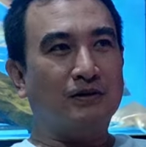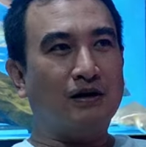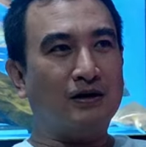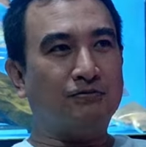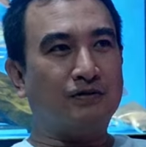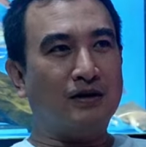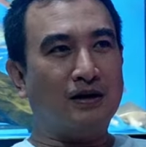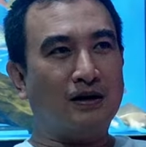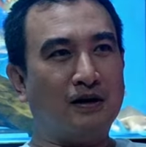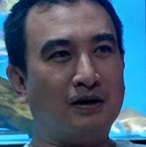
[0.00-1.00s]
one of the
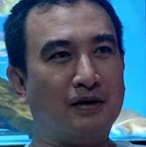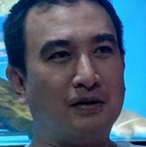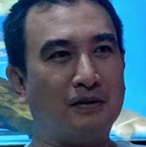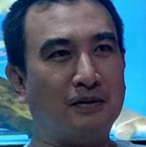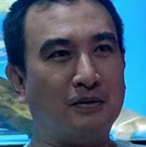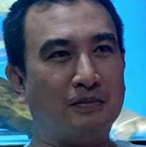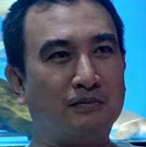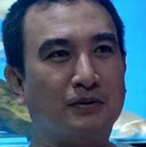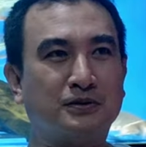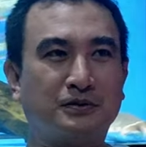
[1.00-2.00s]

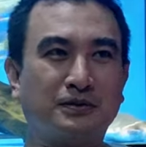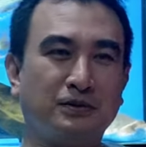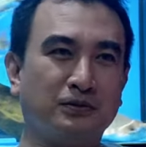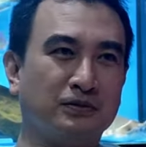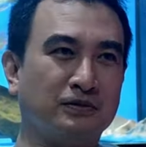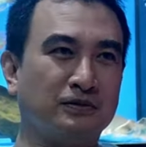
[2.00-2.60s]
most yung